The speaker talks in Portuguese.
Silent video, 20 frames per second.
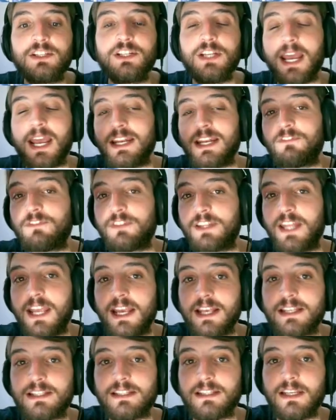de
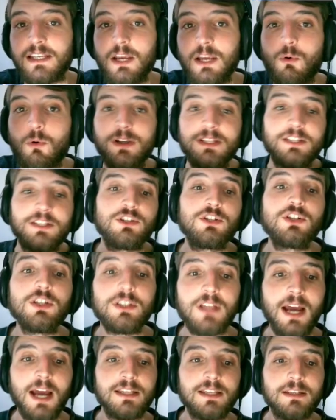NFTs e coisas
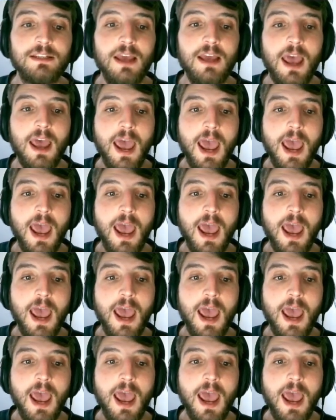digitais.